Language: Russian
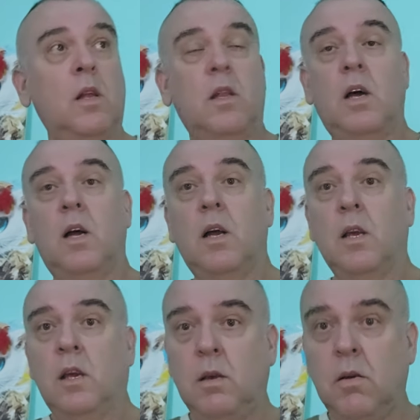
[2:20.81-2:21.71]
Да,
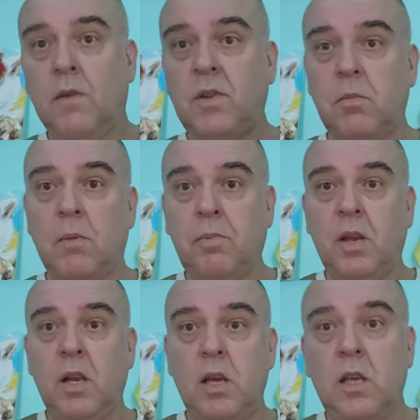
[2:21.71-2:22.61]
и
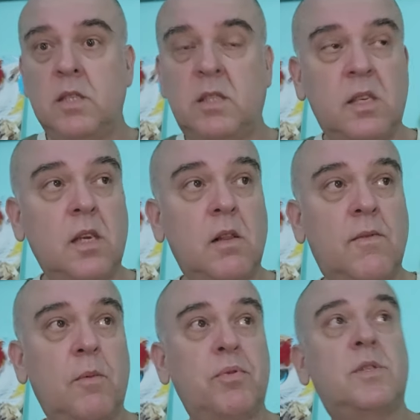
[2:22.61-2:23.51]
автомобили ЗИЛ
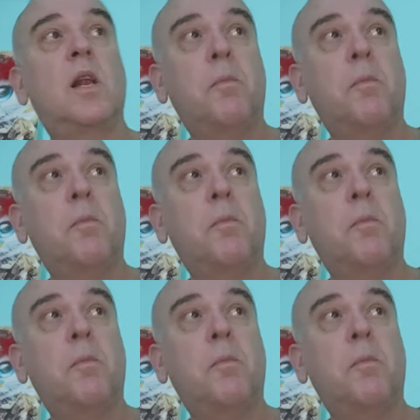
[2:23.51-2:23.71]
выпустили,